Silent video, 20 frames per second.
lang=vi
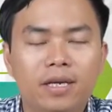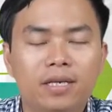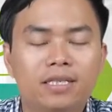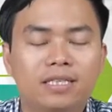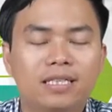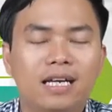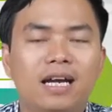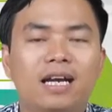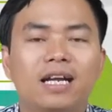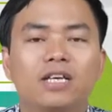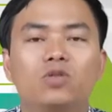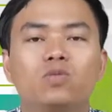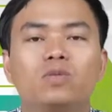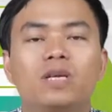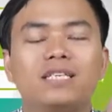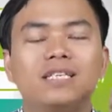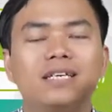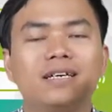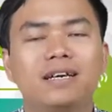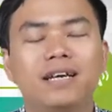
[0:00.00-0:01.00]
rằng là chúng
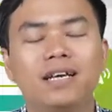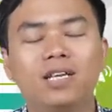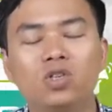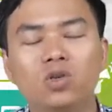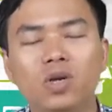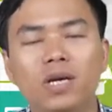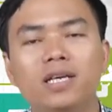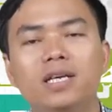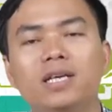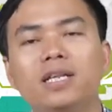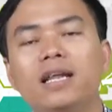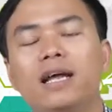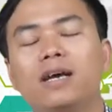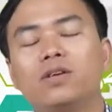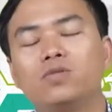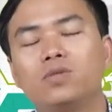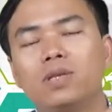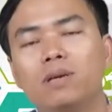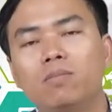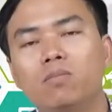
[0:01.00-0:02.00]
ta sẽ kinh doanh như thế nào
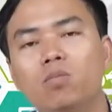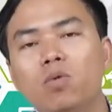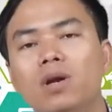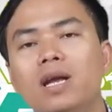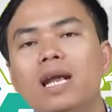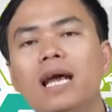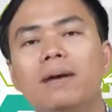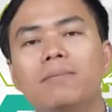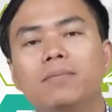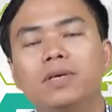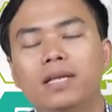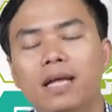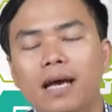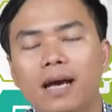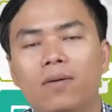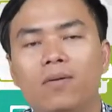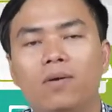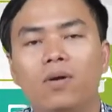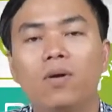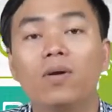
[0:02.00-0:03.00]
chúng ta muốn làm như thế
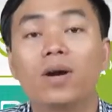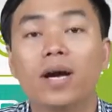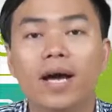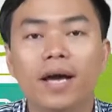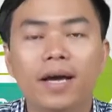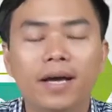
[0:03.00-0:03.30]
nào ok